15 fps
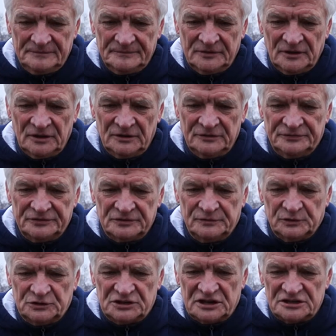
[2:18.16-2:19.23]
No w
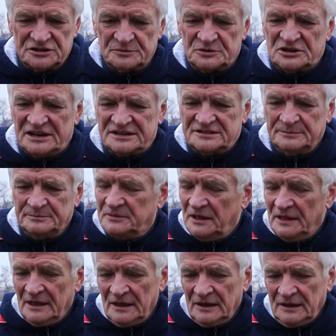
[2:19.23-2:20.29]
2013
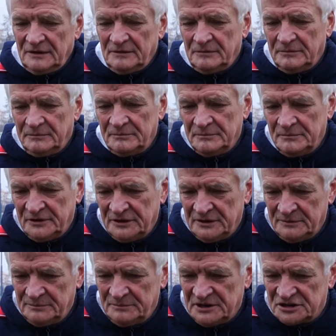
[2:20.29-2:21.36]

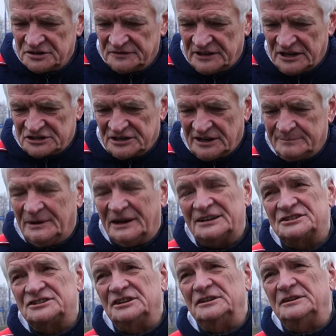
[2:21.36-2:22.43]
mnie się wydaje, że
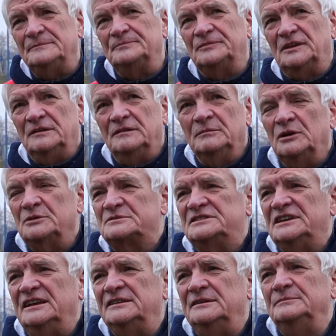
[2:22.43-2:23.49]
najbardziej, moim
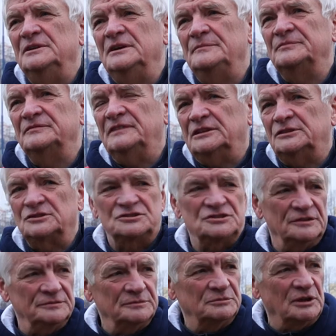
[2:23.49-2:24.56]
zdaniem,
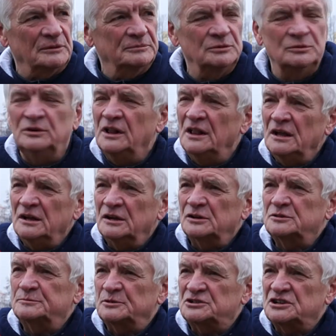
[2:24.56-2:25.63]
wartościowym to był
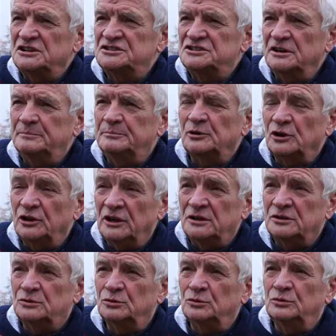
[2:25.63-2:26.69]
rozpoczęcie
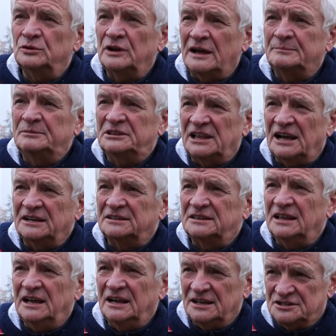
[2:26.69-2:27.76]
projektu Rugby Tak
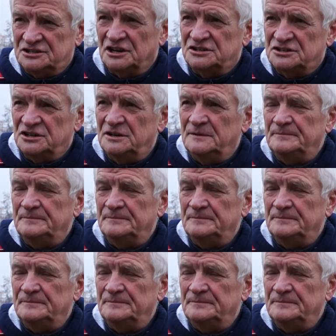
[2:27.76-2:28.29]
dla dzieci.